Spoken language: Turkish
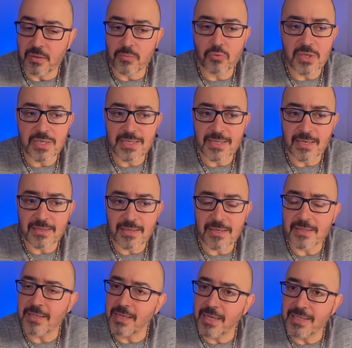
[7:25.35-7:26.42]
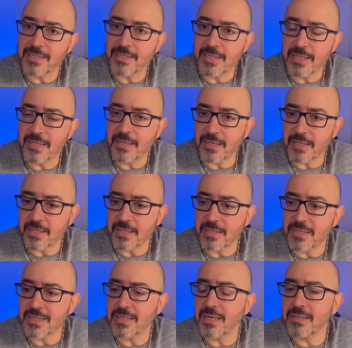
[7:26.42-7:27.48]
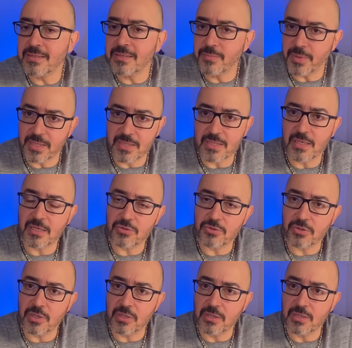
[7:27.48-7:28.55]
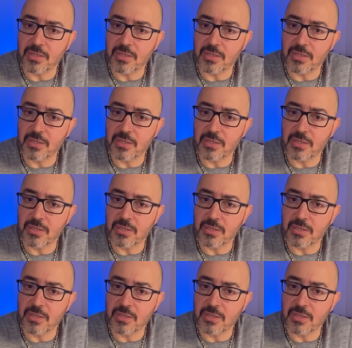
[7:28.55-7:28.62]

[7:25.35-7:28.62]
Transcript: Bu insanlardan etkilenerek saldırmayın sağa sola.